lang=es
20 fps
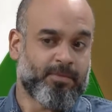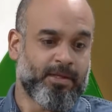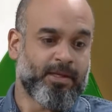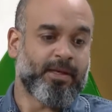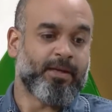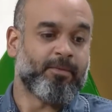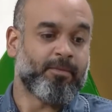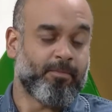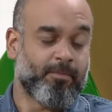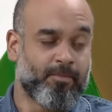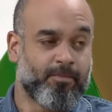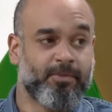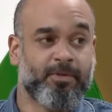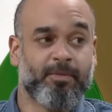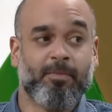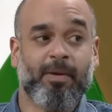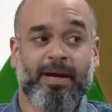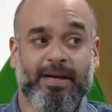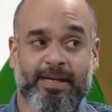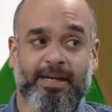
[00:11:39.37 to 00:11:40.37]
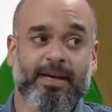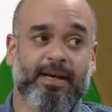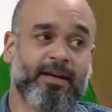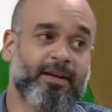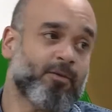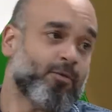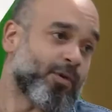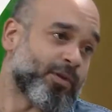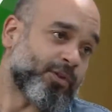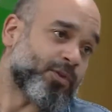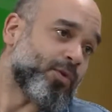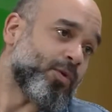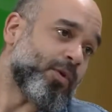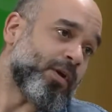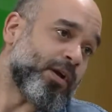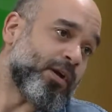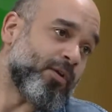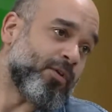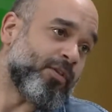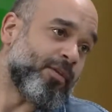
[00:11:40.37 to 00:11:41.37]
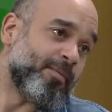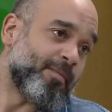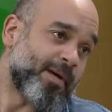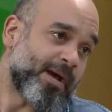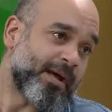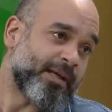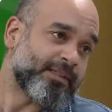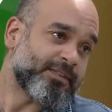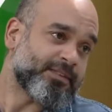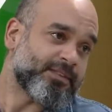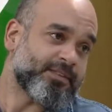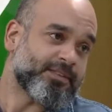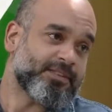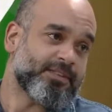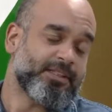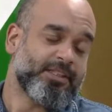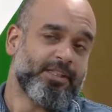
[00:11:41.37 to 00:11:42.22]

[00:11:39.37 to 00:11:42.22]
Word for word: eh, varía en cuanto a los demás.